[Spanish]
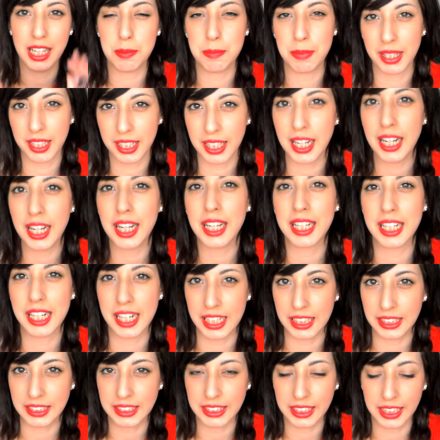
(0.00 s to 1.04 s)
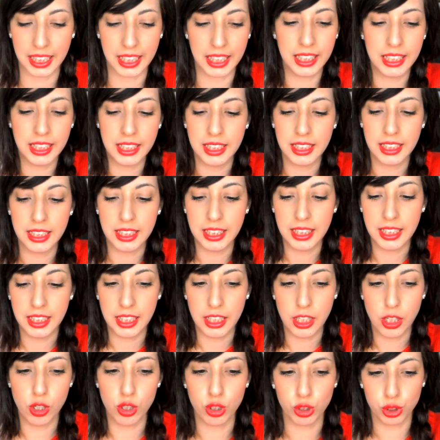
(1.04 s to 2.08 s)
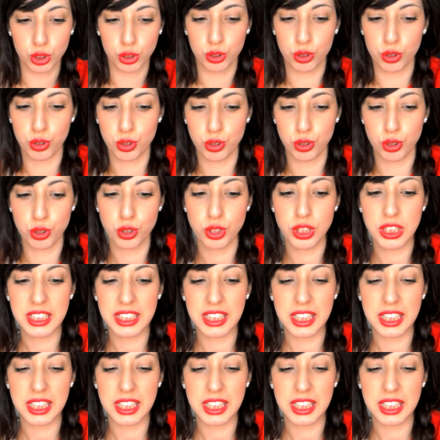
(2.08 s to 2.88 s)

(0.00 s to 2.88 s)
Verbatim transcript: la marca Risqué. Los otros dos de